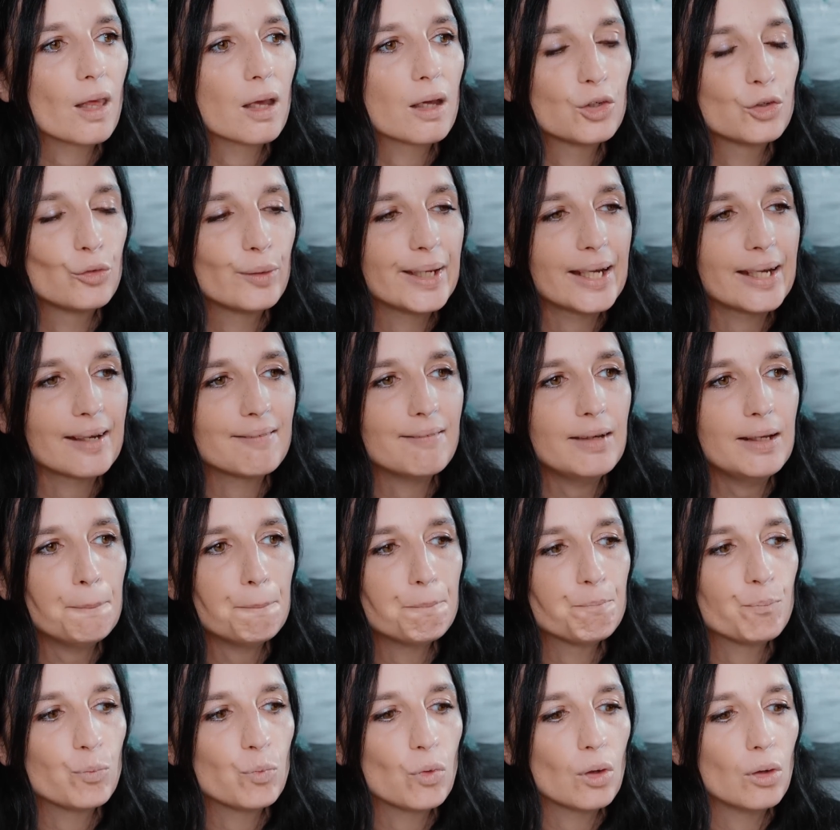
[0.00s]
Je vais y arriver.
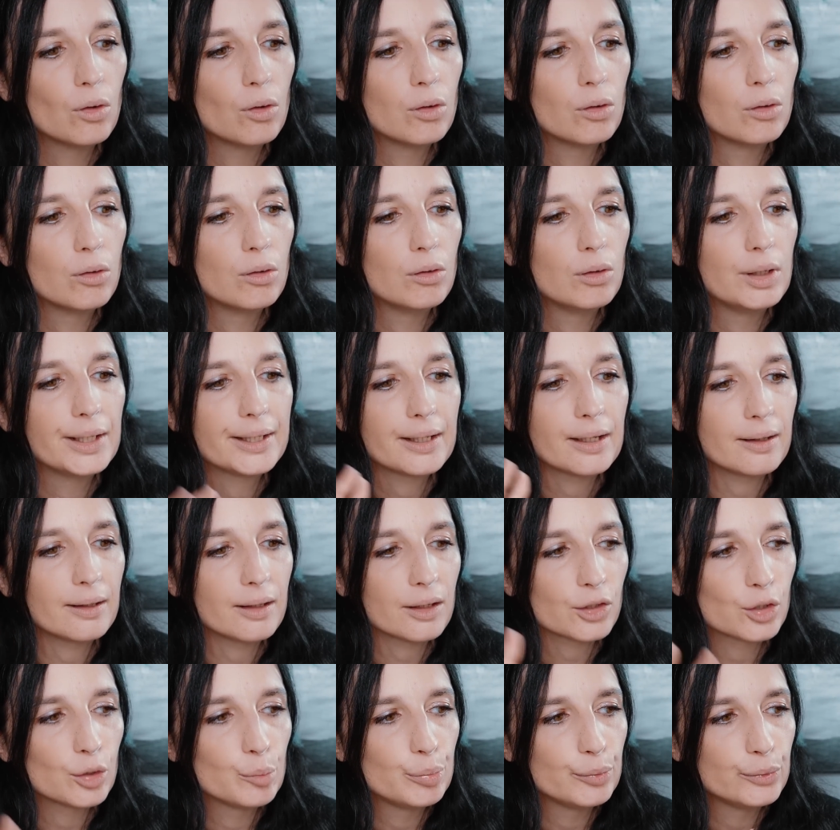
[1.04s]
les
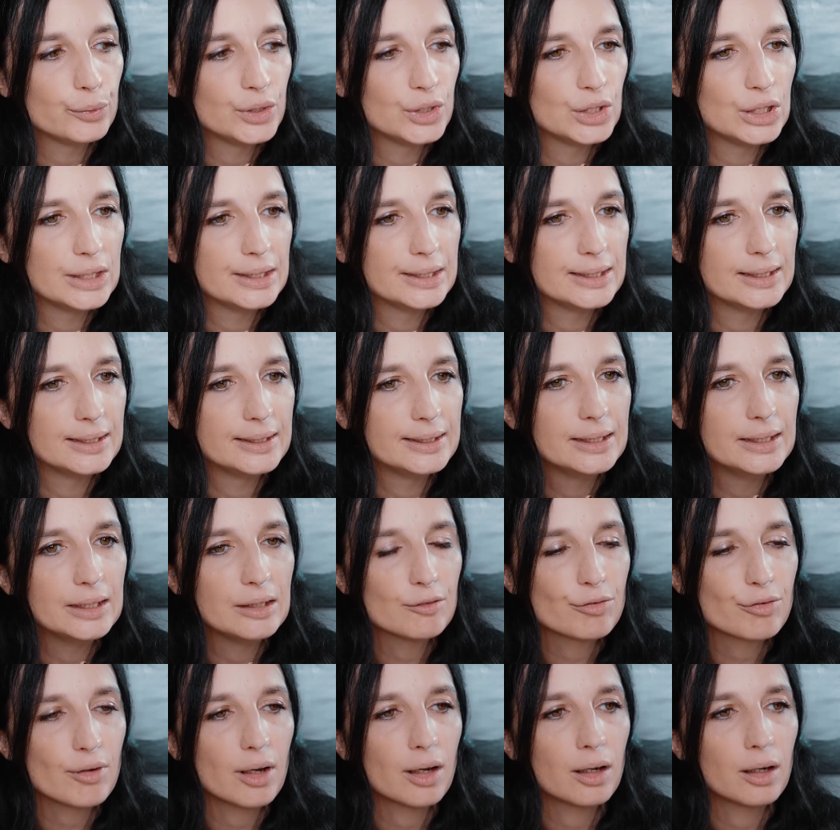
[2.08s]
canards, je ne sais plus si je les ai dit.
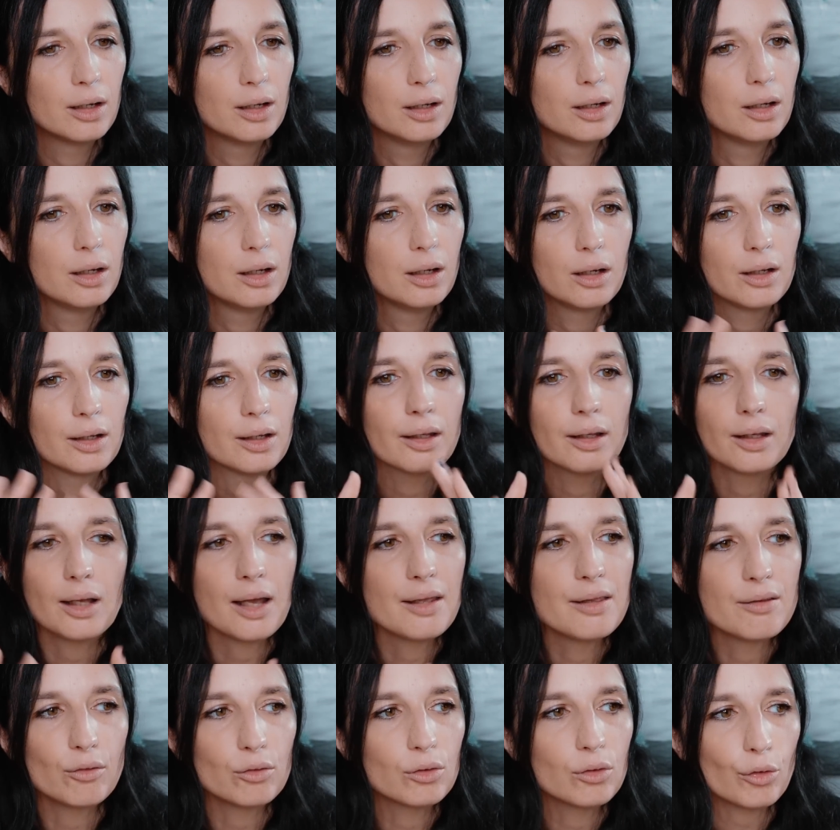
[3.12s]
Enfin, il y
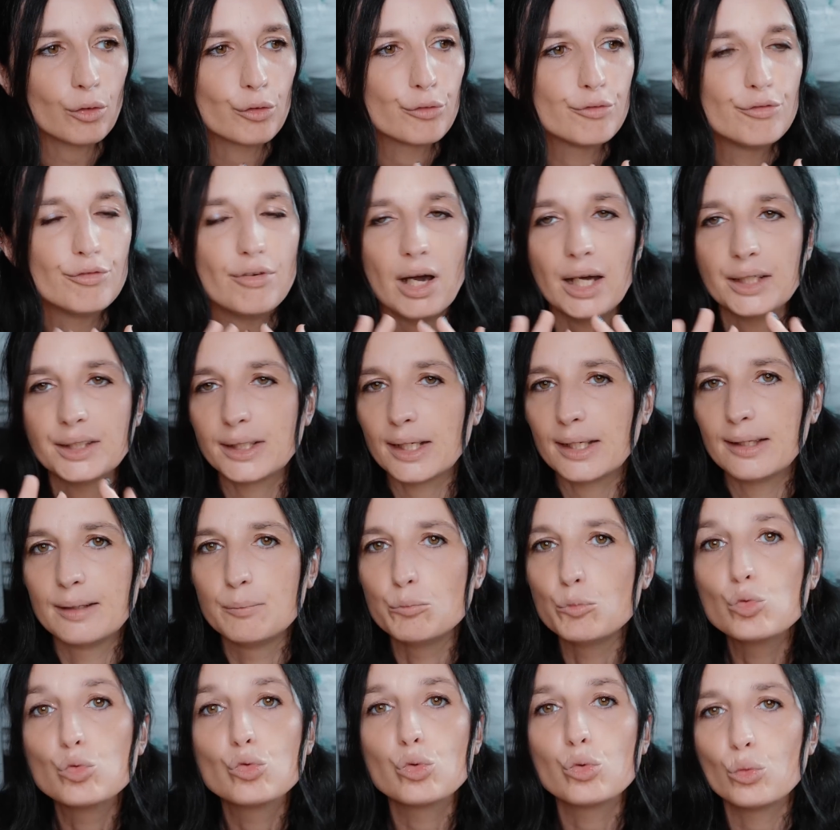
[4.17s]
a encore une vache, il y a des
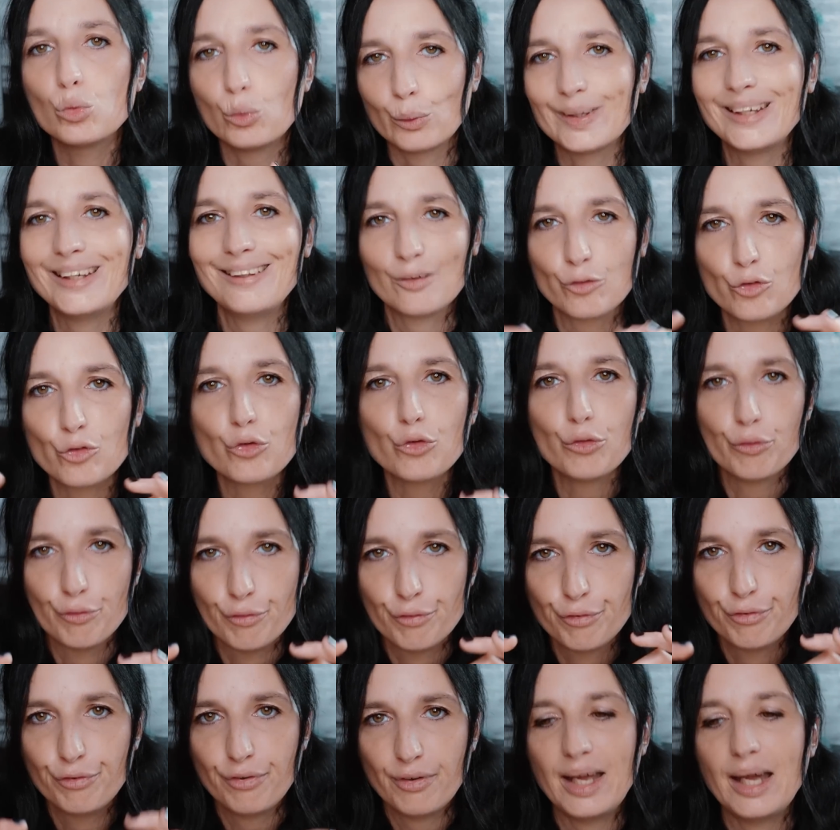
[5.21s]
moutons. On est dans une
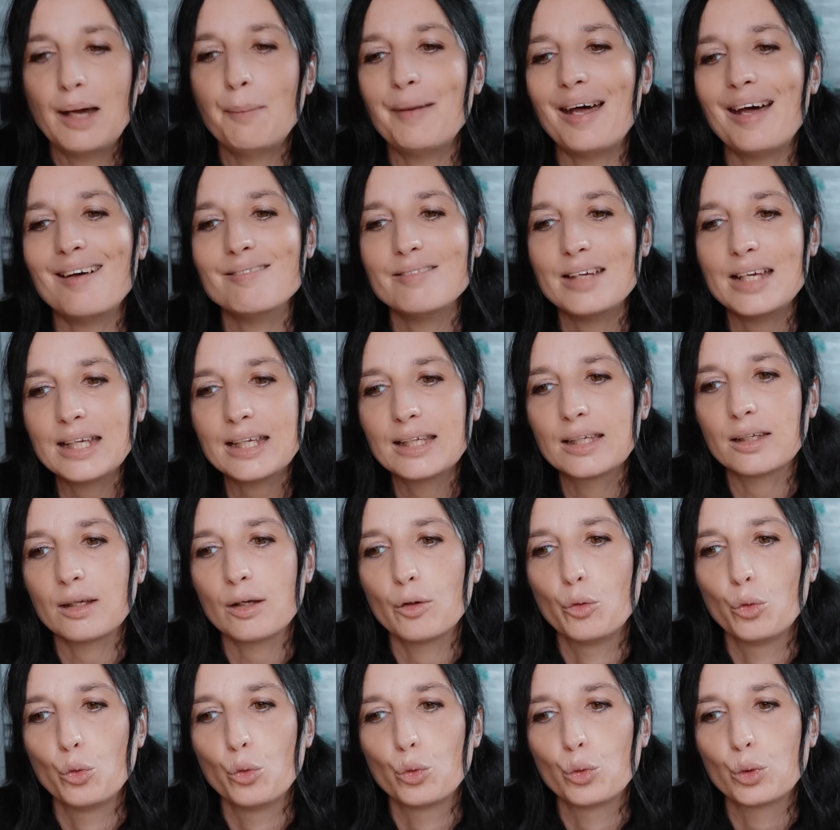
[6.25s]
ferme avec
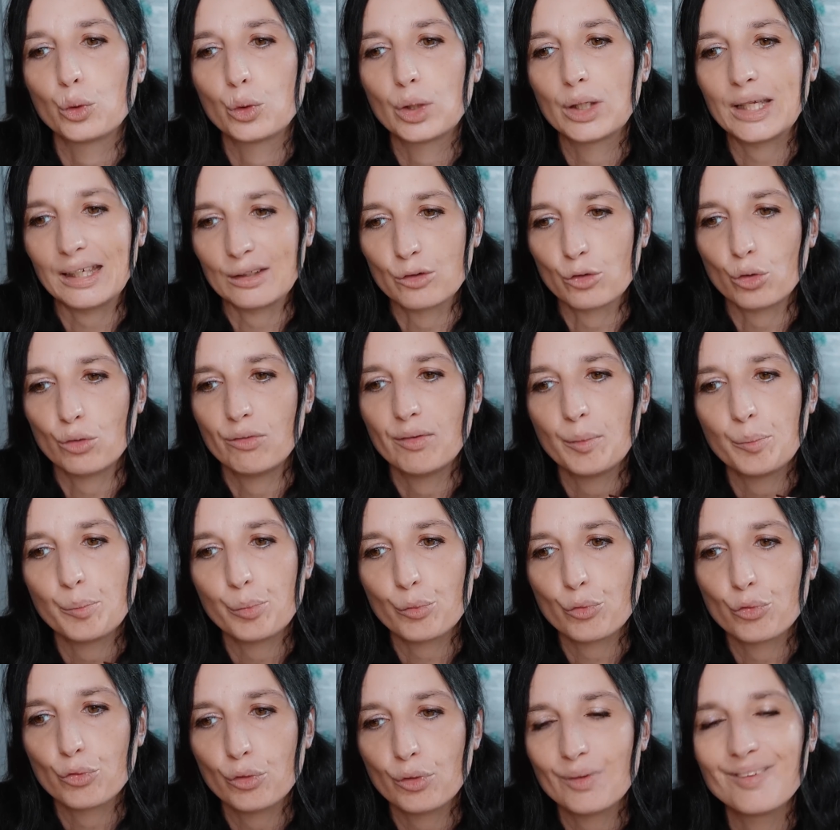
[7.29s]

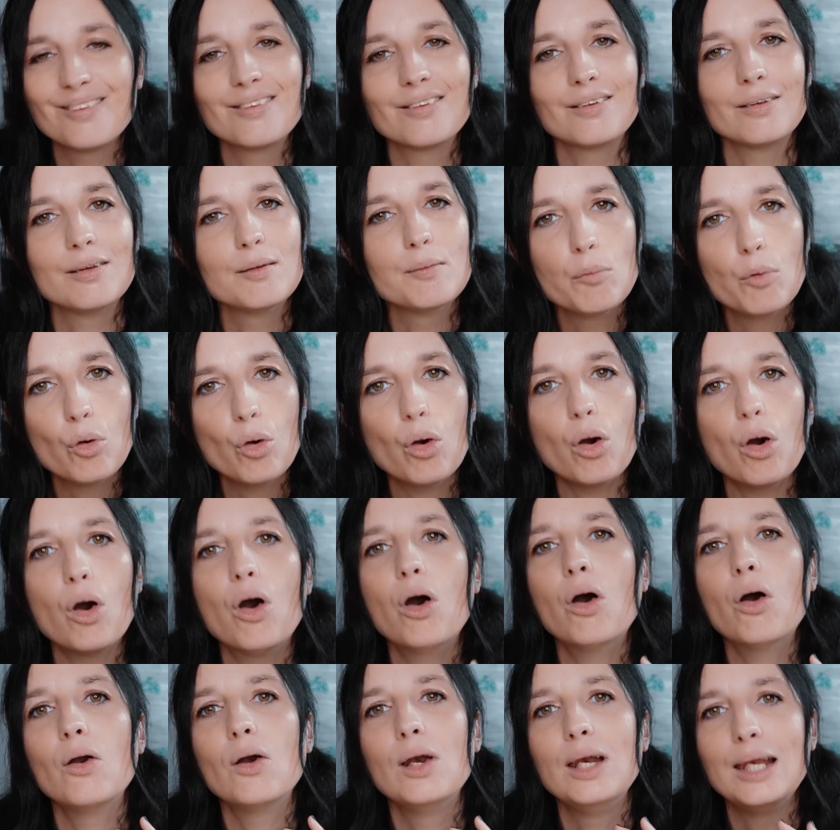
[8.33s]
80% des animaux
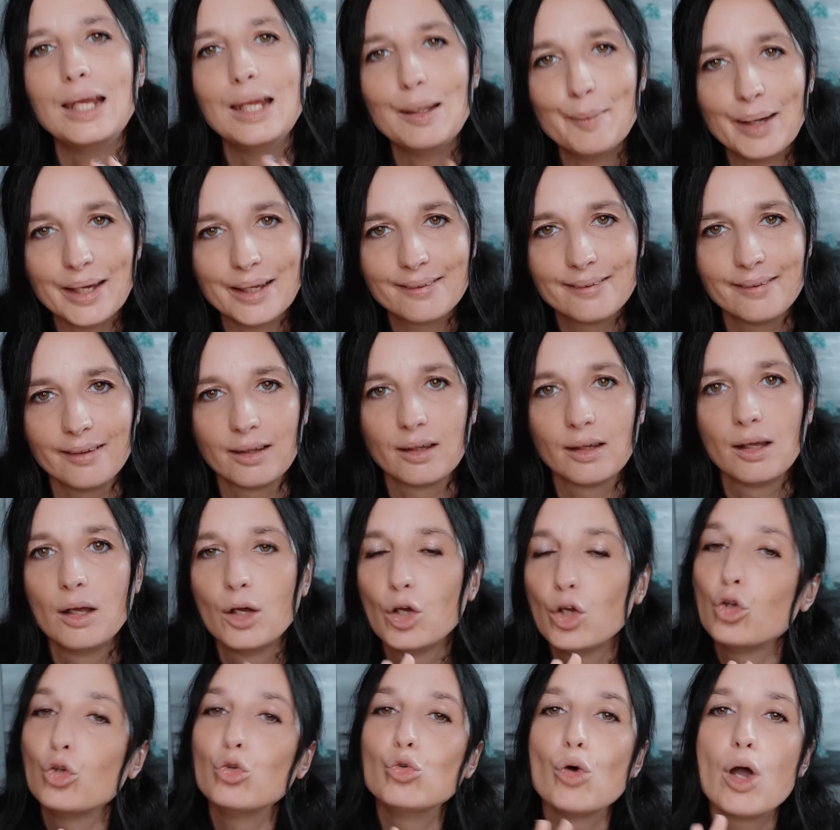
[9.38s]
en liberté.
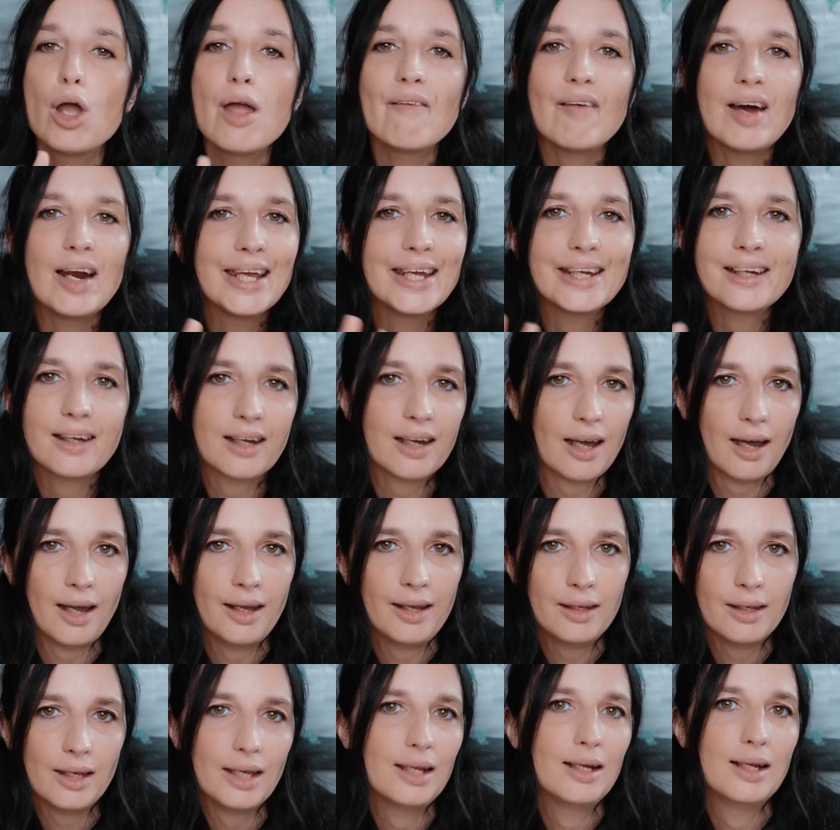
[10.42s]
Il doit y avoir les
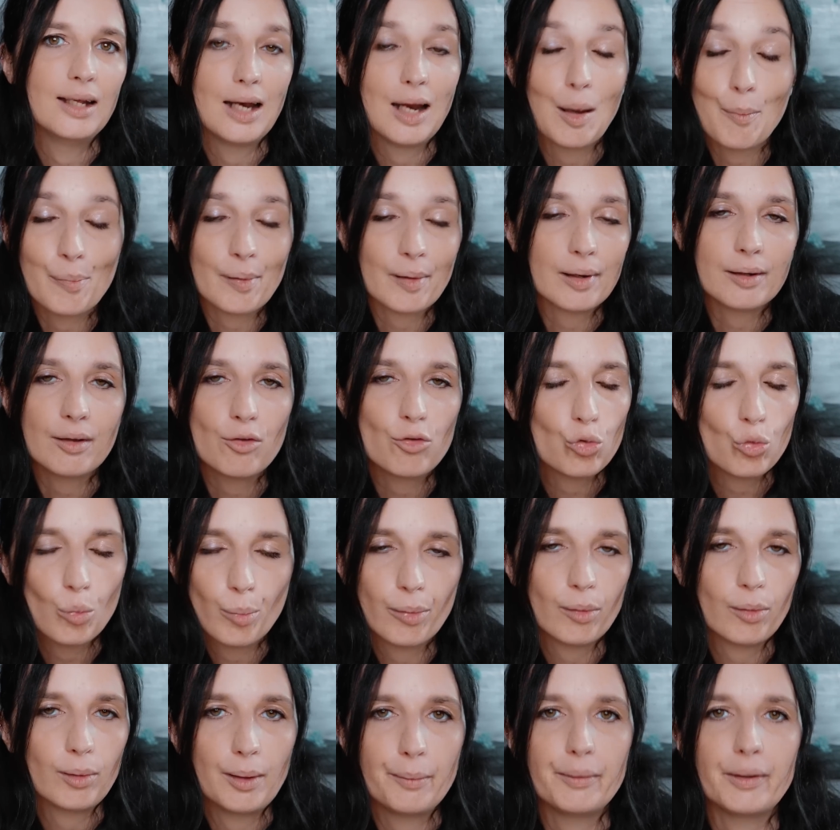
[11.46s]
cailles et les lapins qui sont
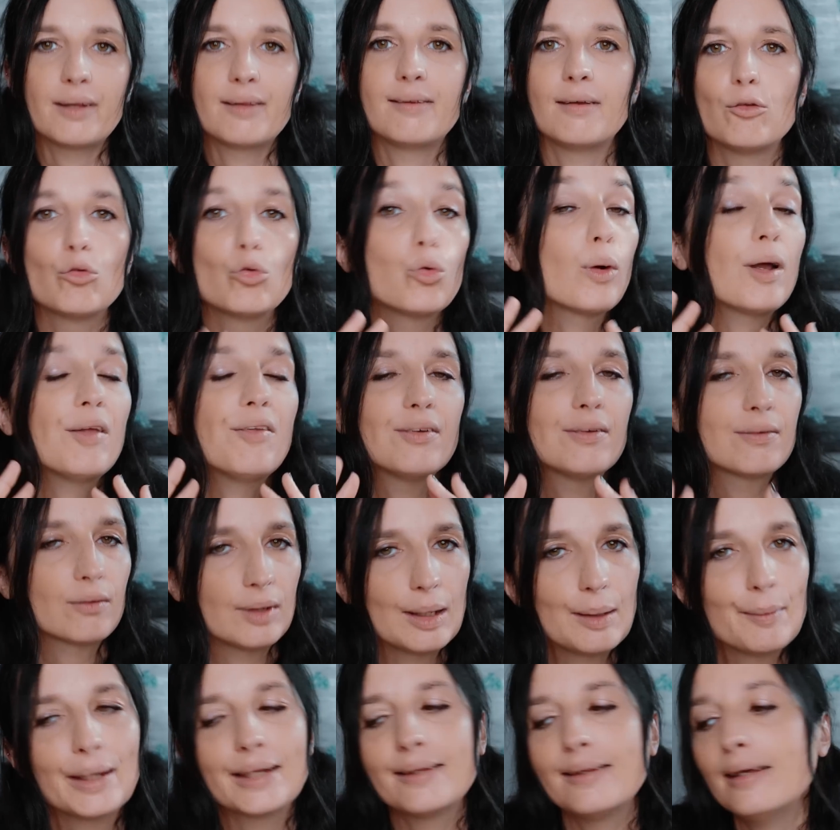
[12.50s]
pas en liberté. Tout là, c'est en
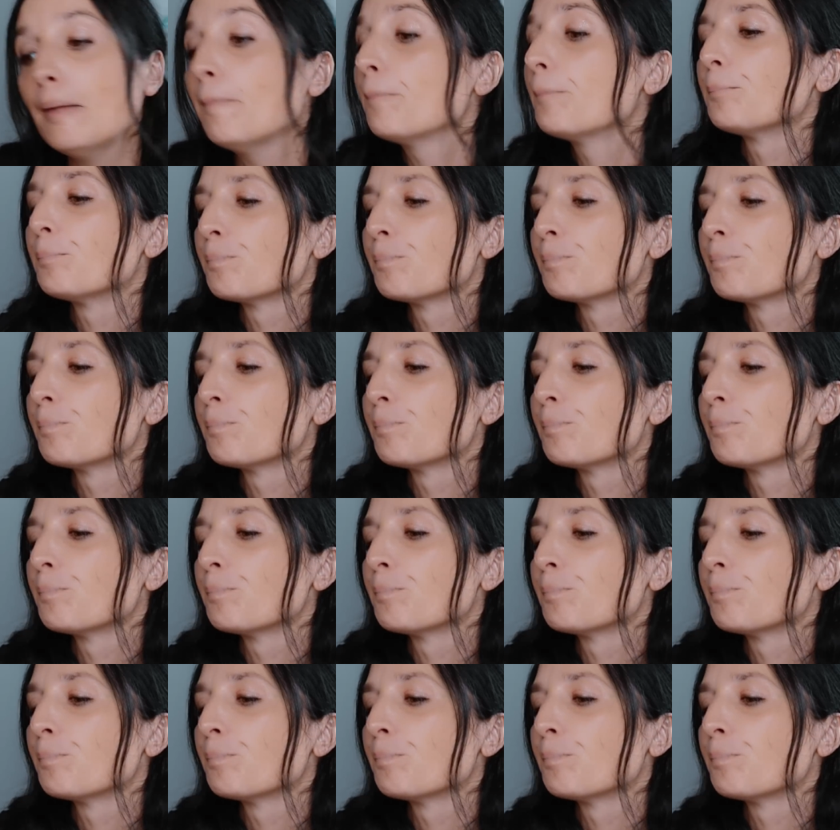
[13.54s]
liberté.